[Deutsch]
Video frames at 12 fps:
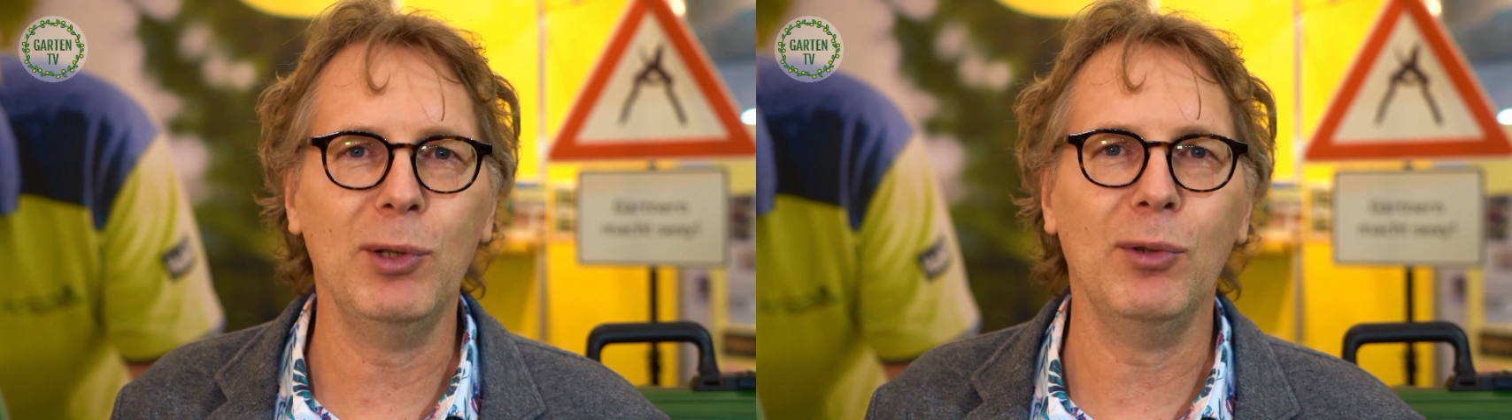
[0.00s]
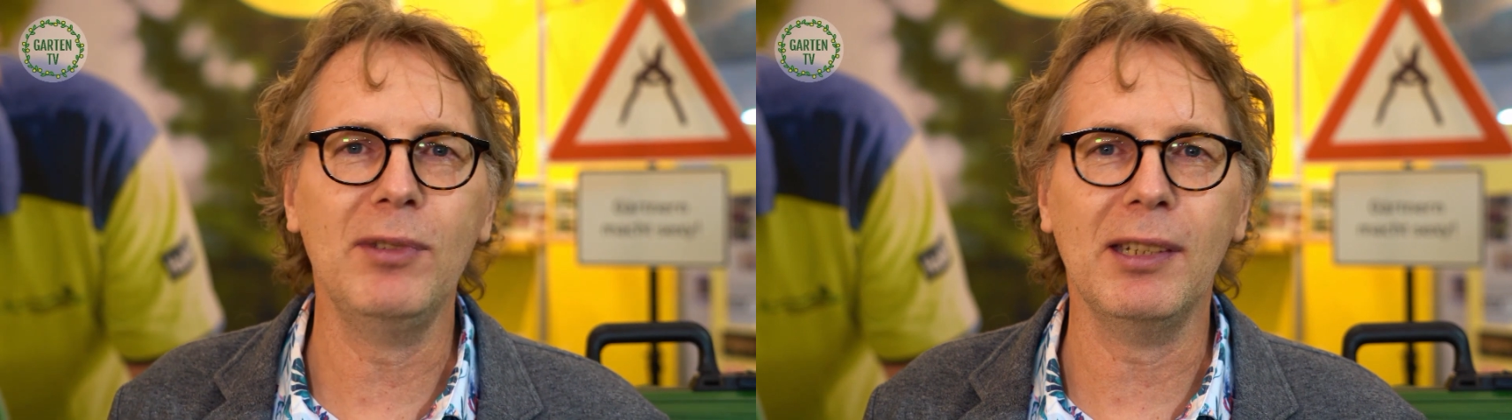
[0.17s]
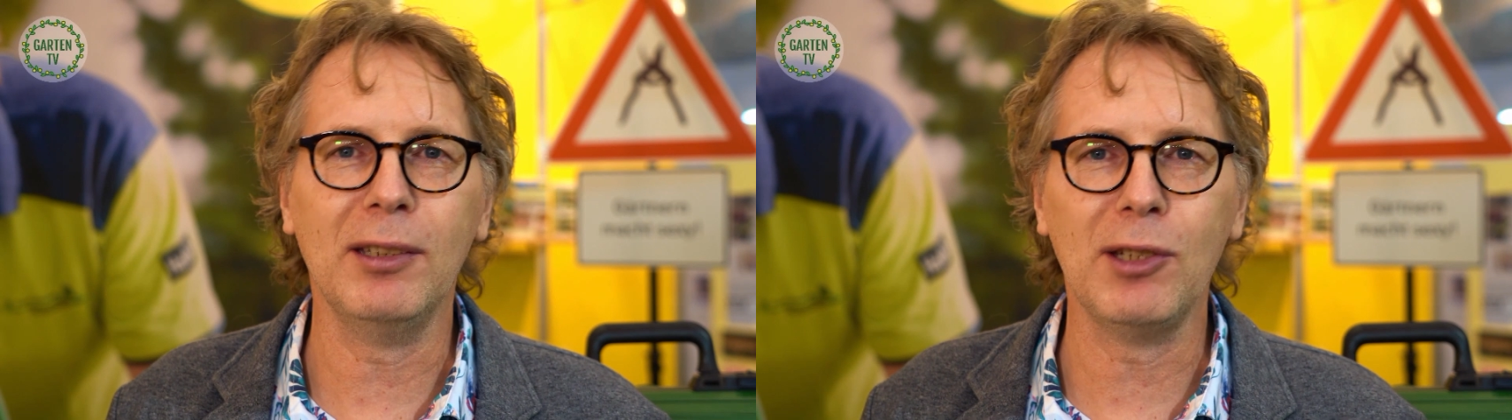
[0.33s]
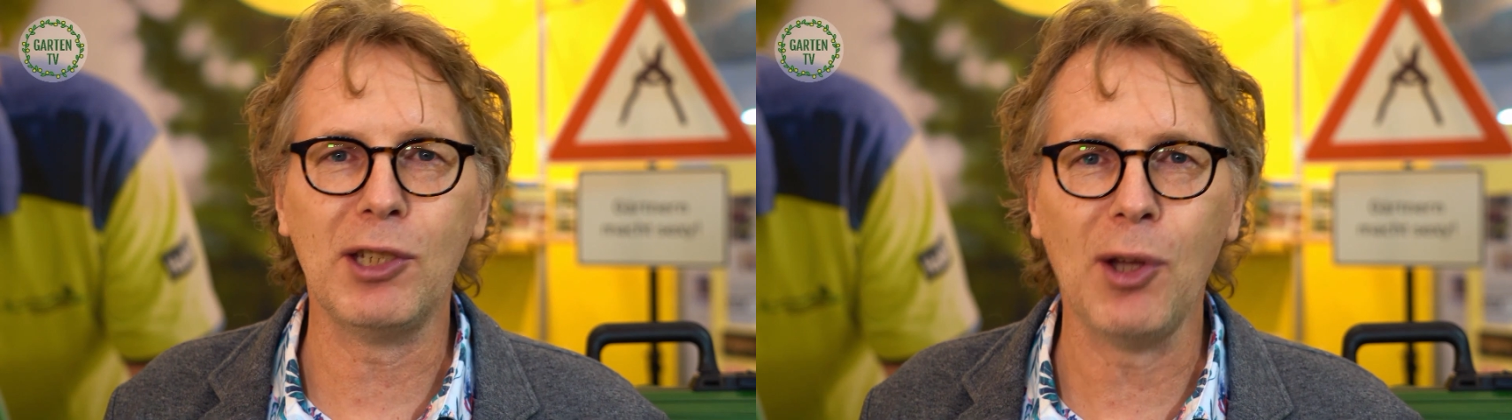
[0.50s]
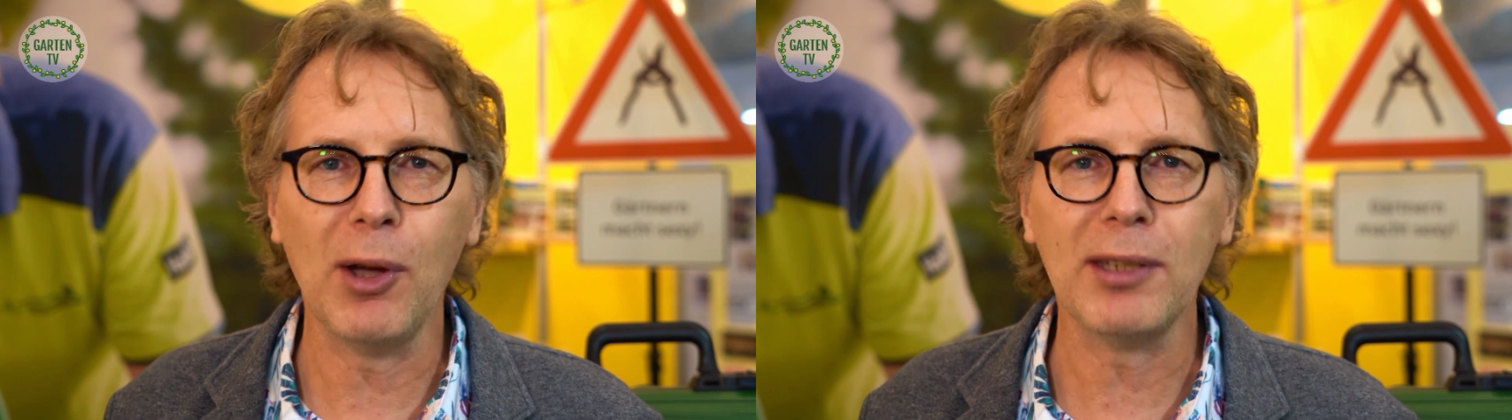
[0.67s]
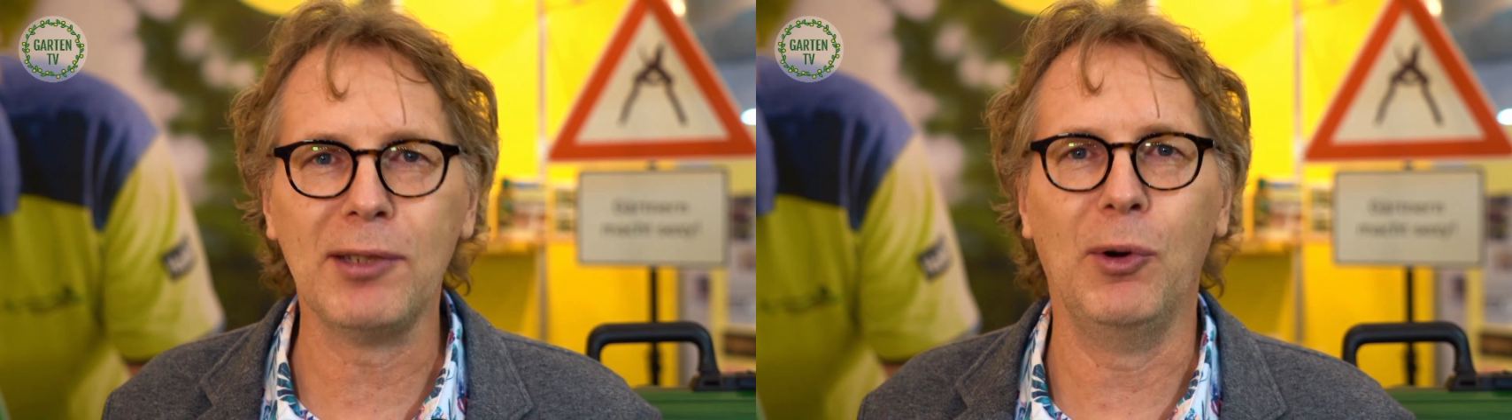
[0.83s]
mit unseren
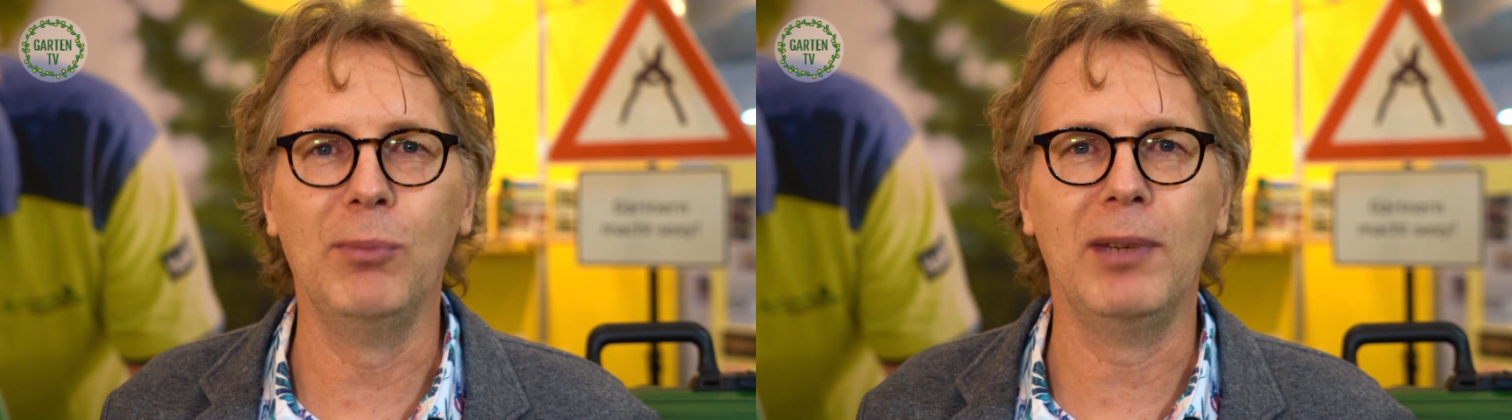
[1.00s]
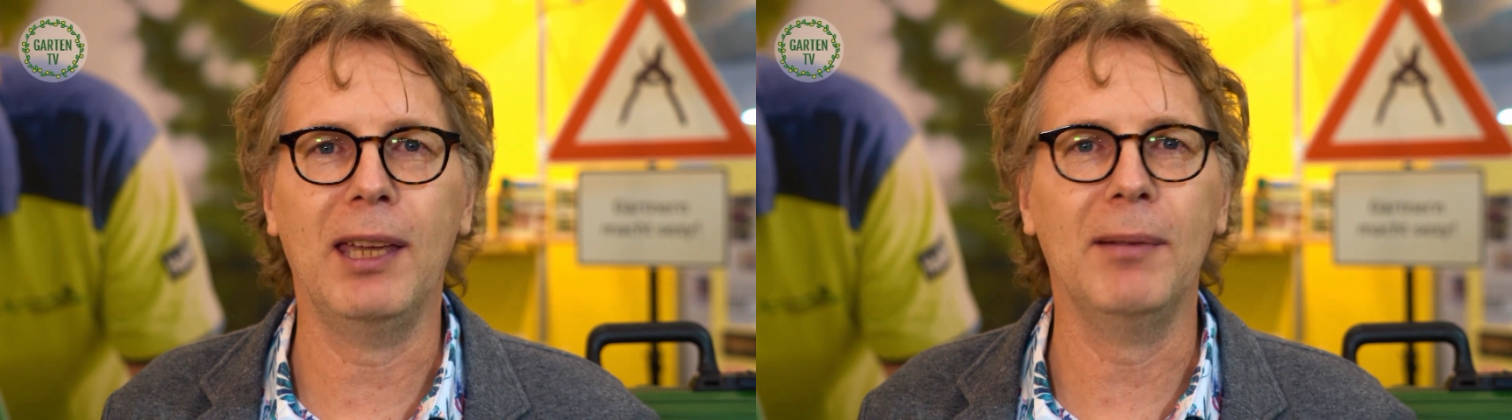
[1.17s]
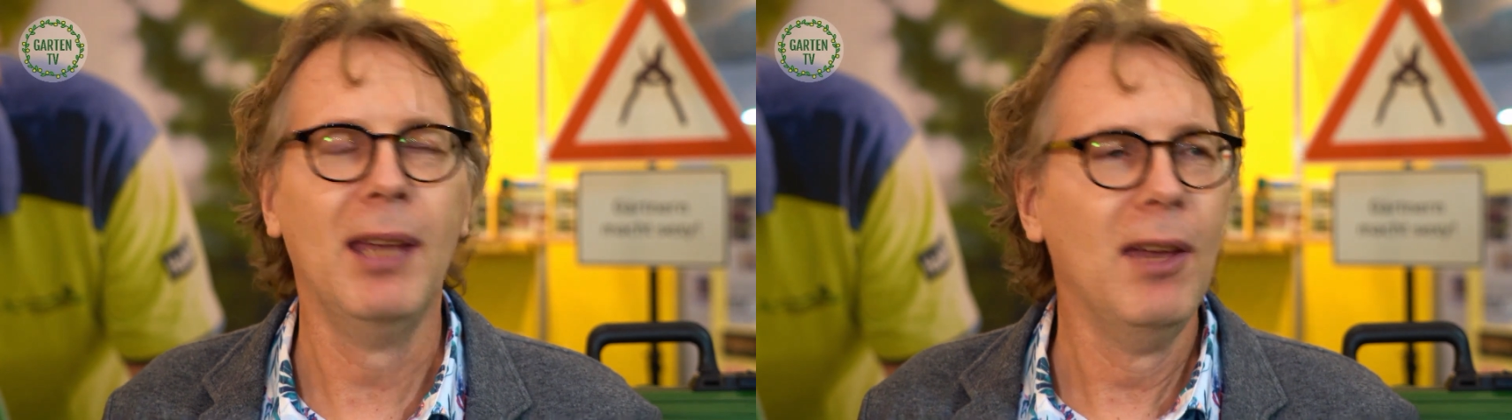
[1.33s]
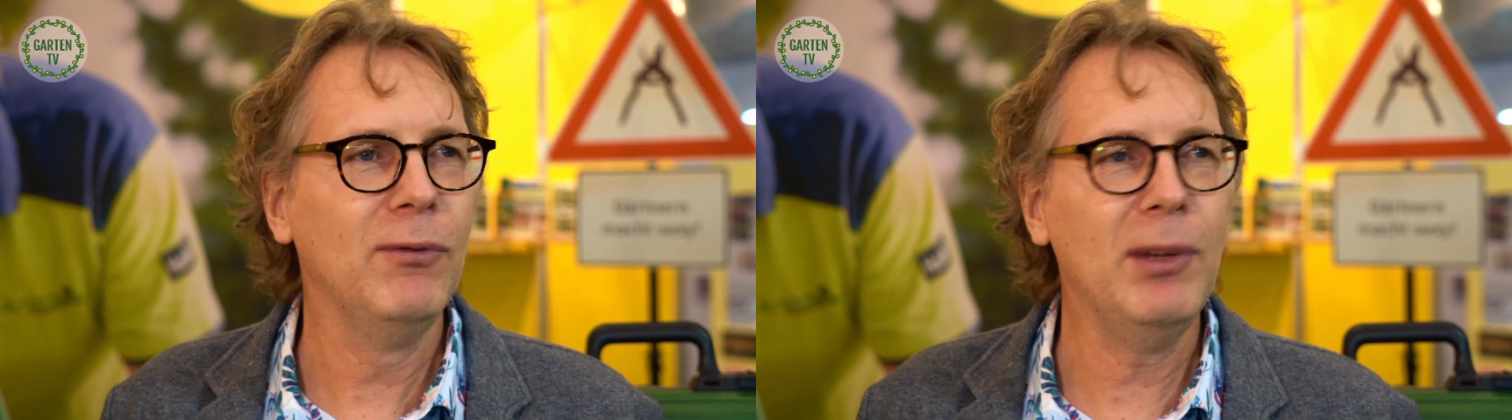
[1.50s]
Ressourcen umgehen.